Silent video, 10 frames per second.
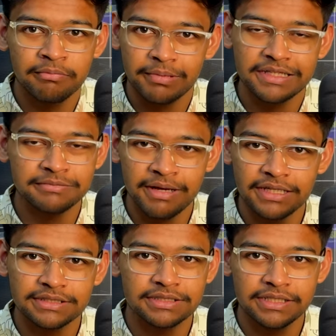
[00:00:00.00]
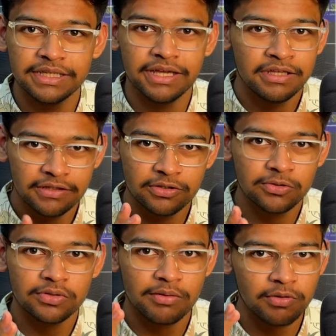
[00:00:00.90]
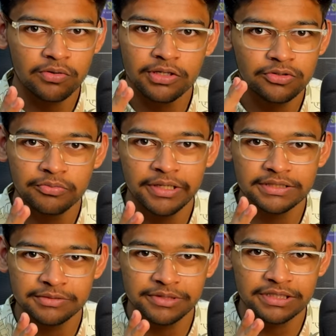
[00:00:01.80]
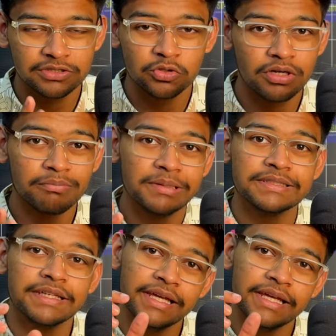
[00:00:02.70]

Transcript: प्लस मैथ्स ठीक है ये दो तो आपके हो गए दो मेन सब्जेक्ट जो कंपलसरी